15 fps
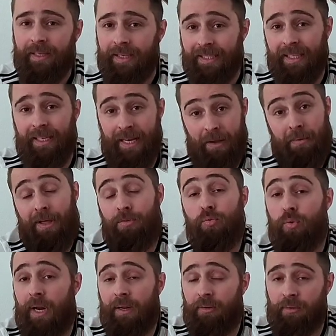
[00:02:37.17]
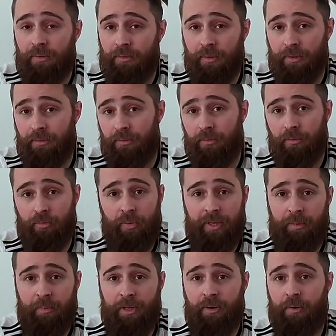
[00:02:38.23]
estas levaduras, no, es
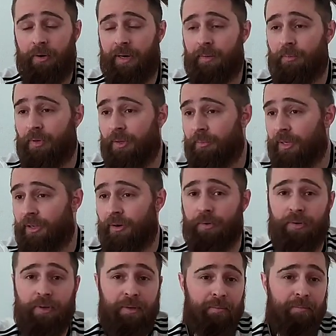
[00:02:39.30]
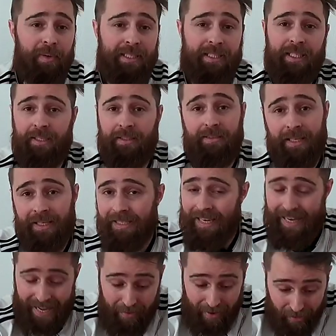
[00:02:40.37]
ni microorganismo, ni microbio, ni bacterias, eh,
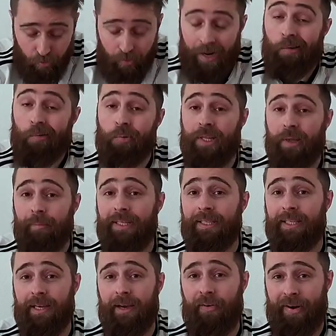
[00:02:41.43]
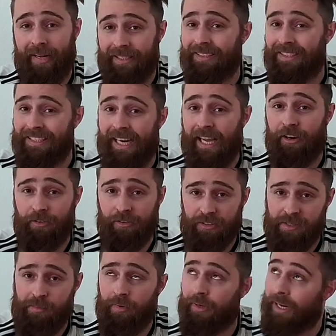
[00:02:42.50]
levaduras justamente, que ahora sí la
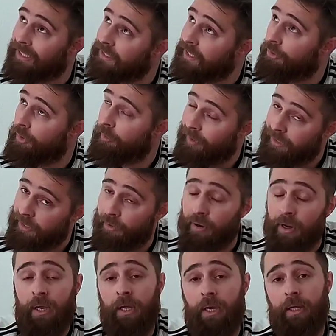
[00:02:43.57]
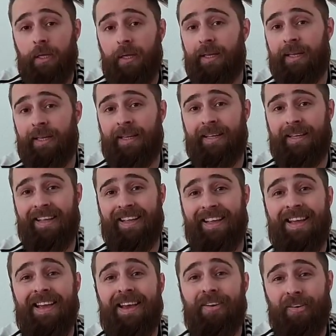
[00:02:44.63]
conocemos, gracias Luis Pasteur, eh,
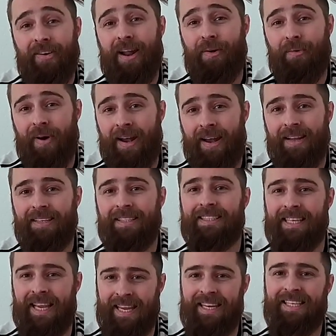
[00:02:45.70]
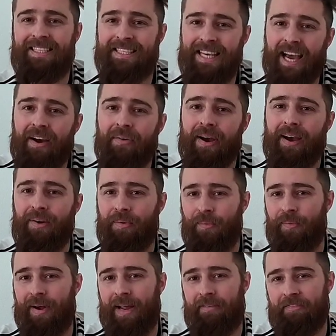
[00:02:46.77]
con la cual se iniciaba
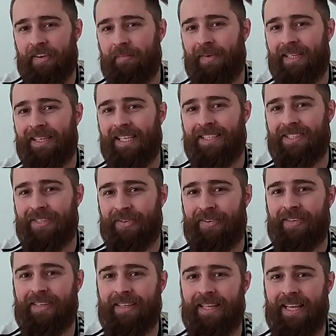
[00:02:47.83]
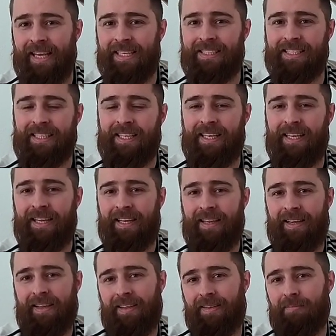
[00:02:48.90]
una fermentación de
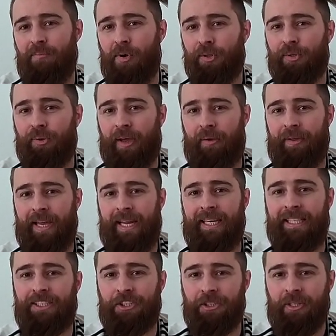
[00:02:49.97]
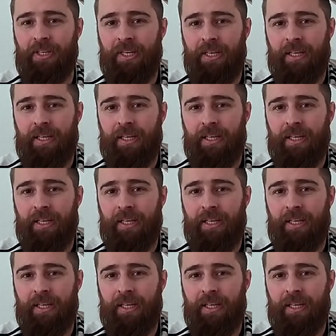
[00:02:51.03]
ese mosto que habían hecho.